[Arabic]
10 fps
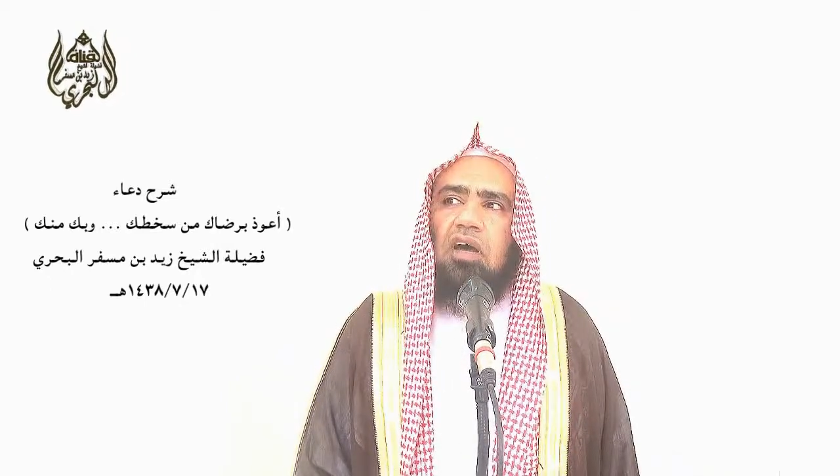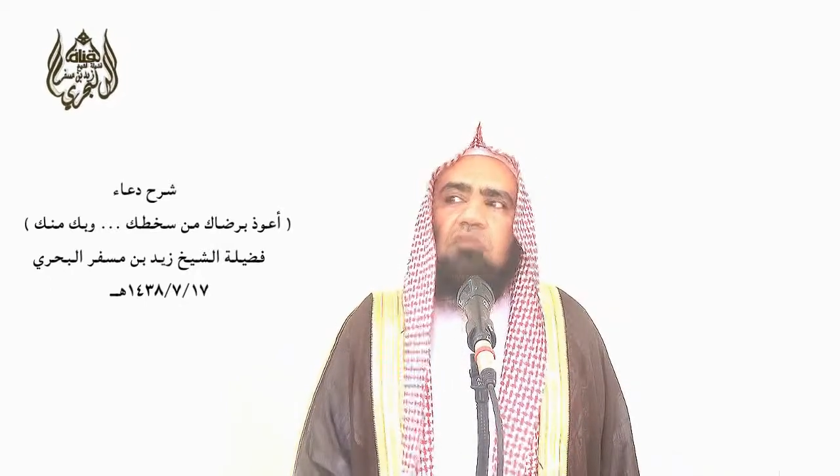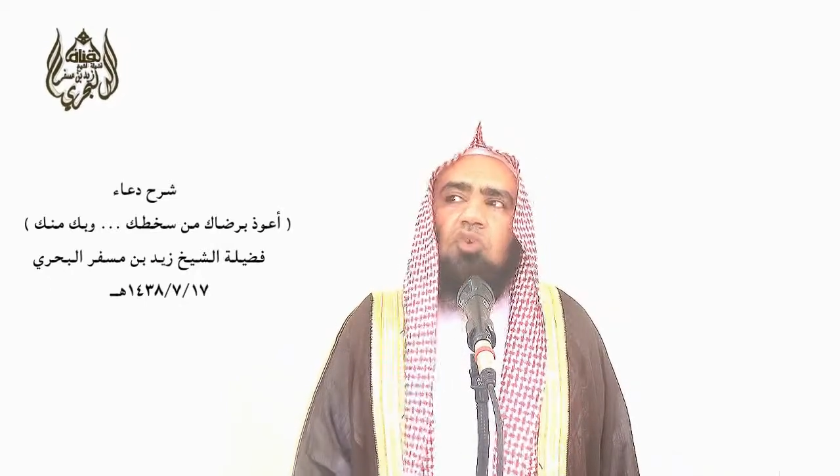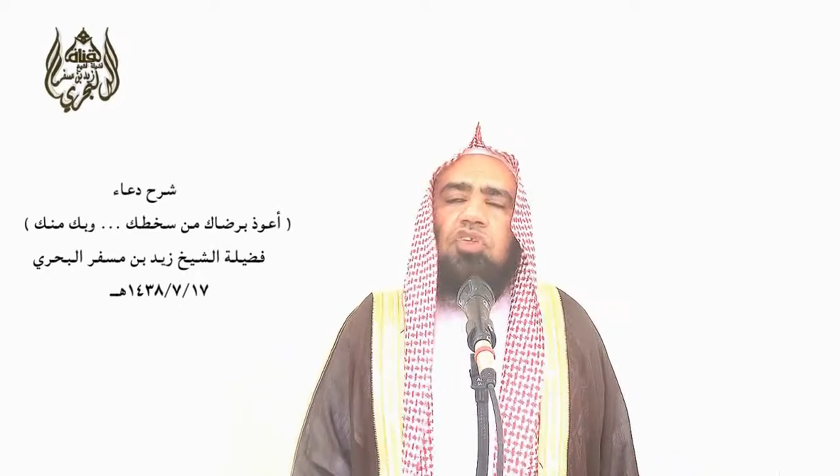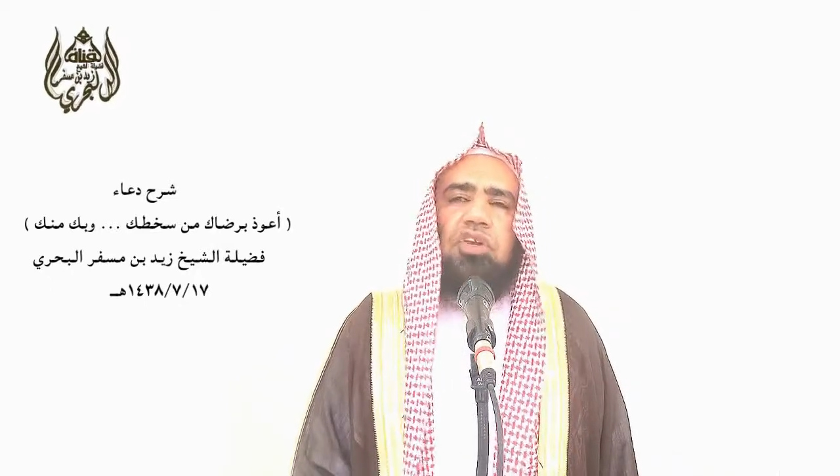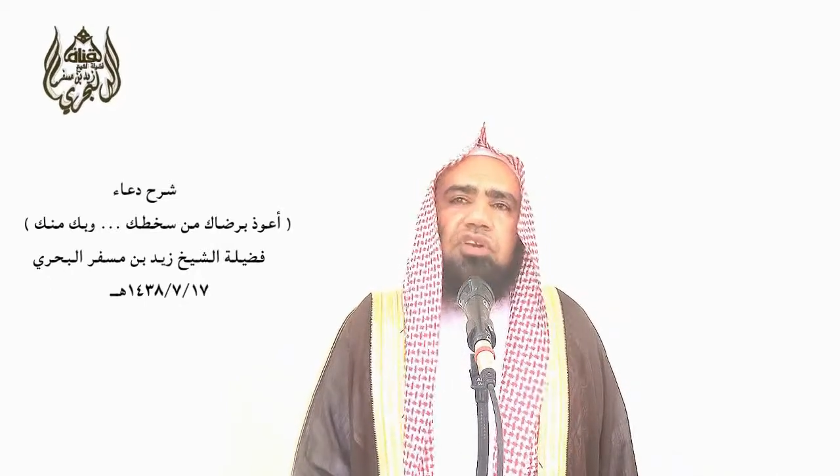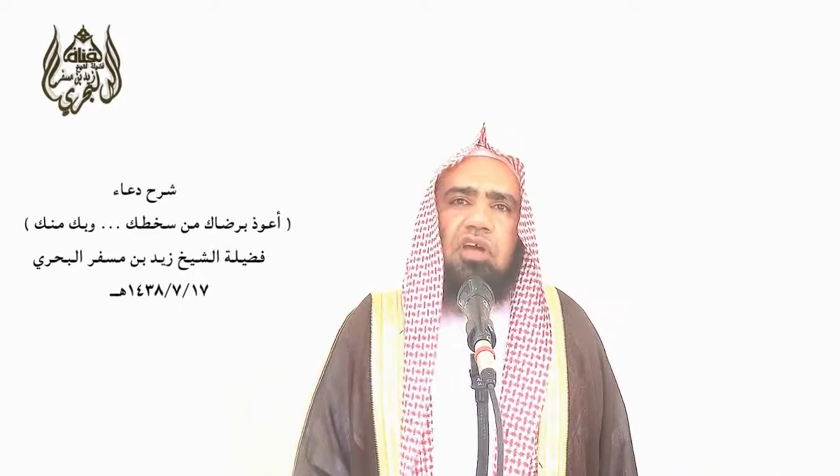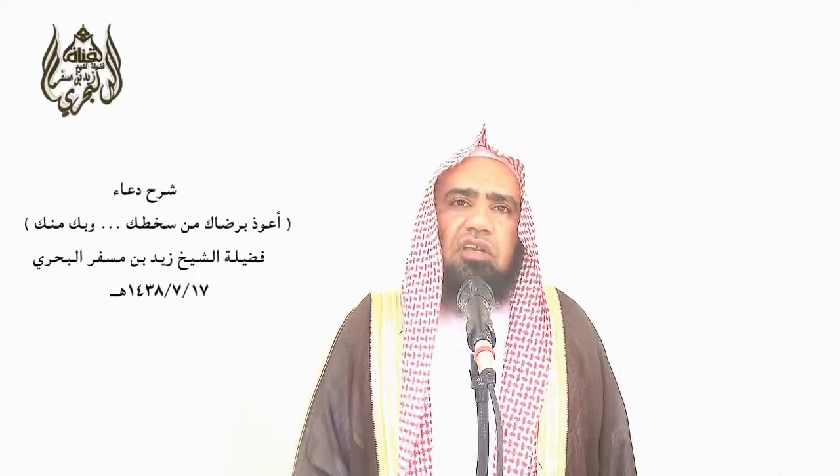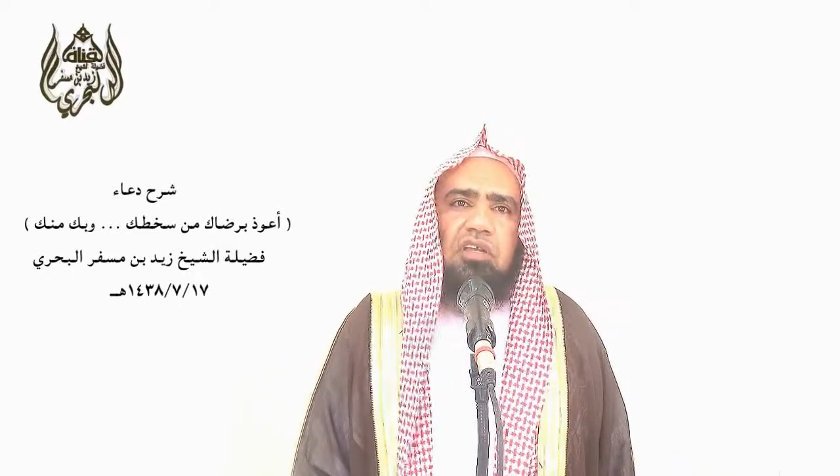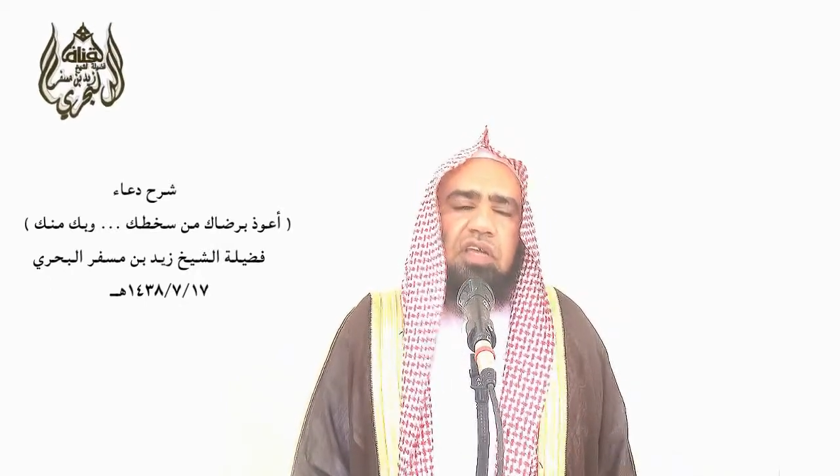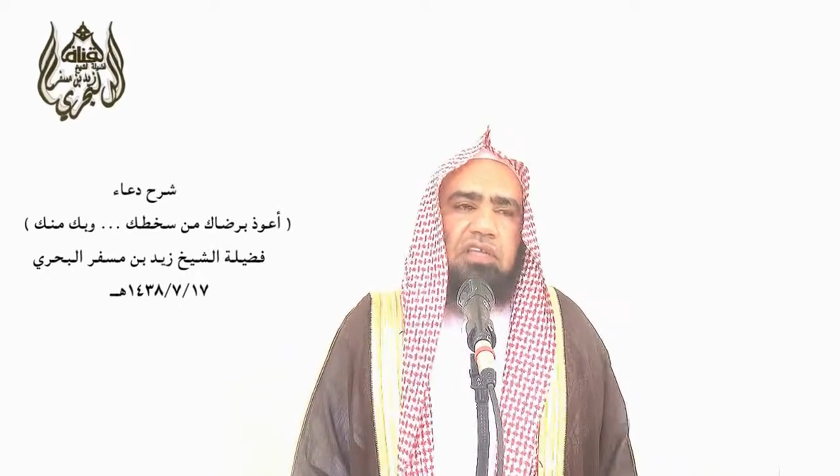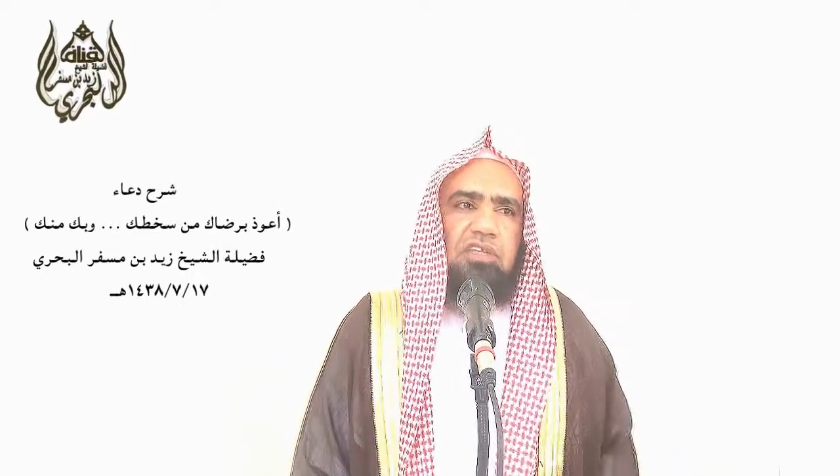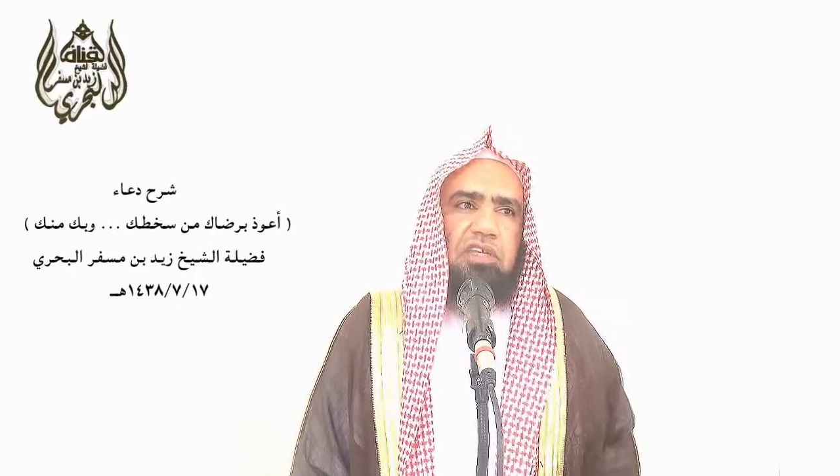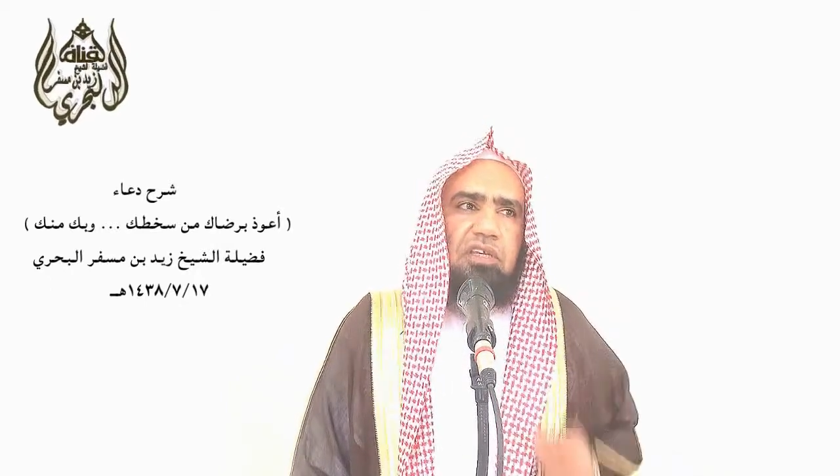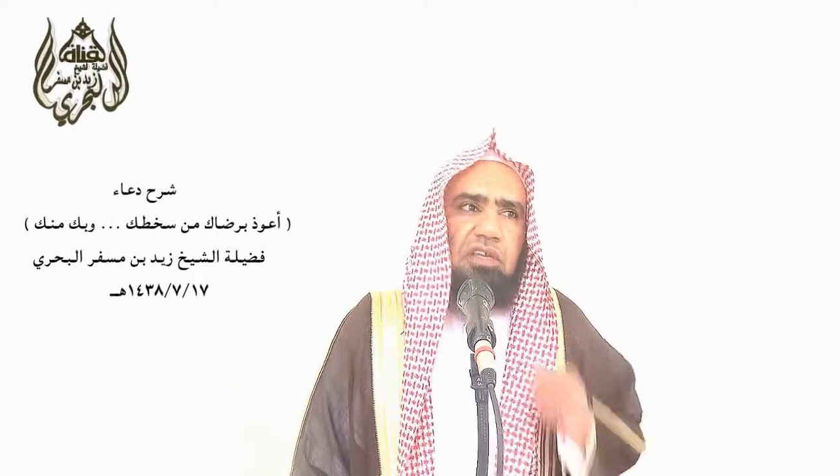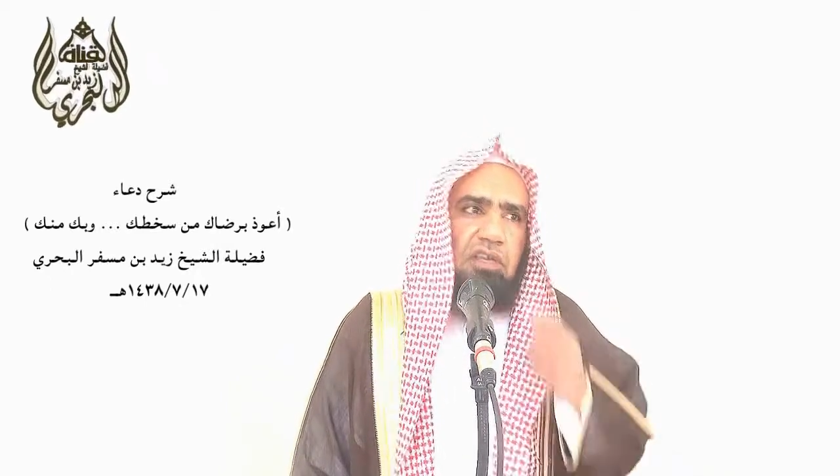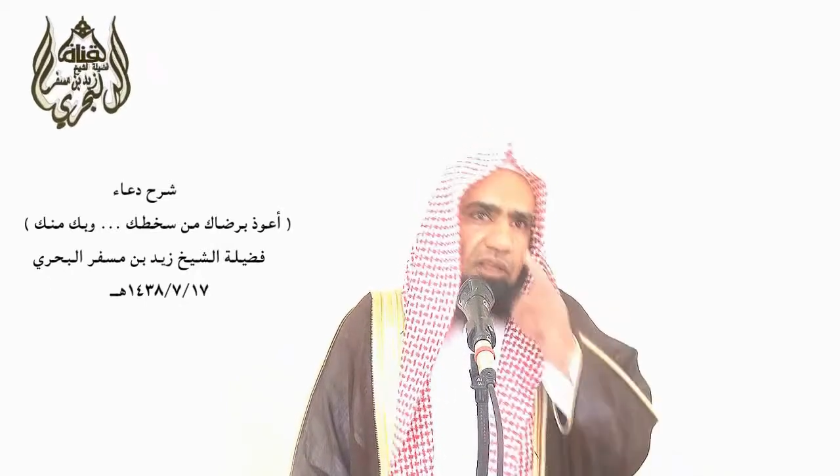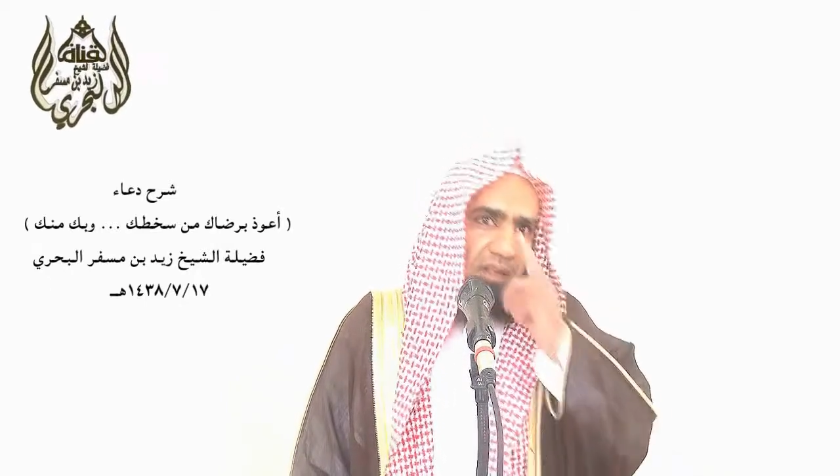المضرة للدين